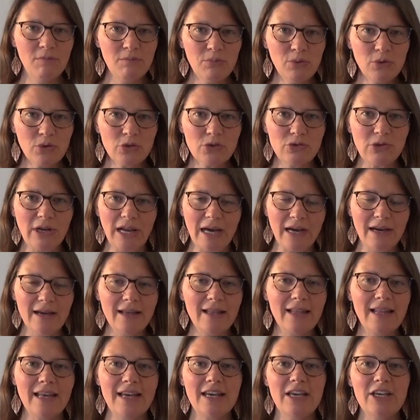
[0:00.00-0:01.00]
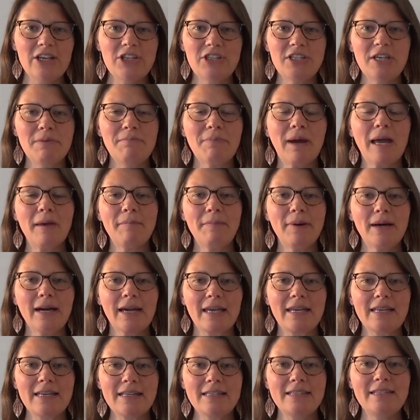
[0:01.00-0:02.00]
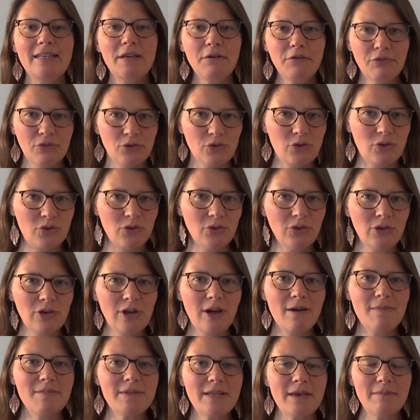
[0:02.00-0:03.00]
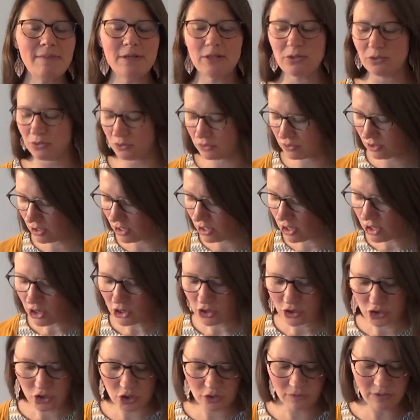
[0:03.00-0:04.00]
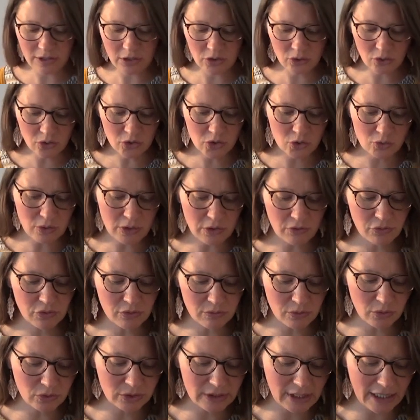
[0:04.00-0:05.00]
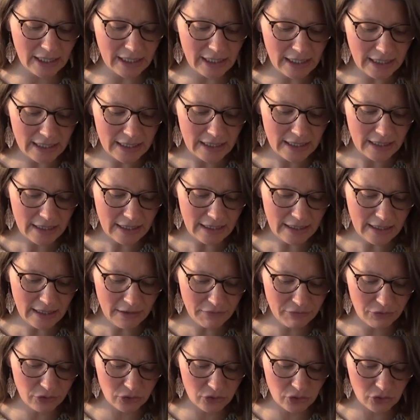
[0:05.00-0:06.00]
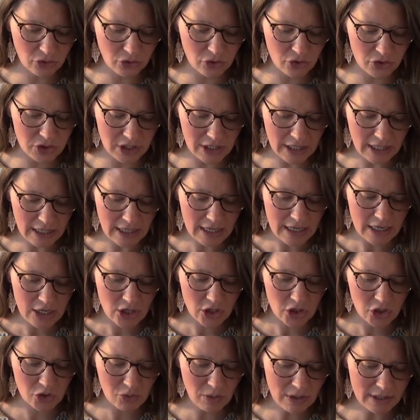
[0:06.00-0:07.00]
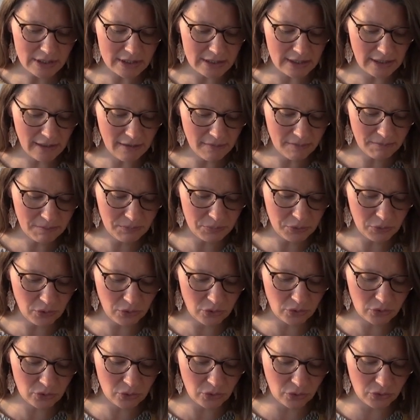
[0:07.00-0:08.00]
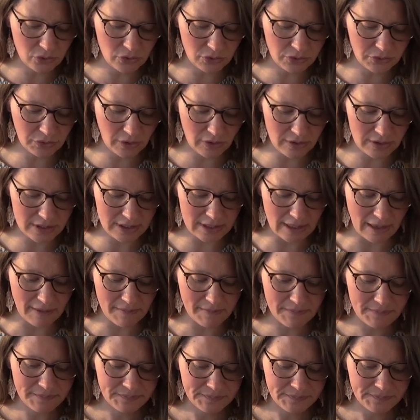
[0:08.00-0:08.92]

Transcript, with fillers: Pour cela, j'ai préparé des photos comme d'habitude. Je vais tout de suite vous montrer les photos que j'ai choisies pour le cours de français.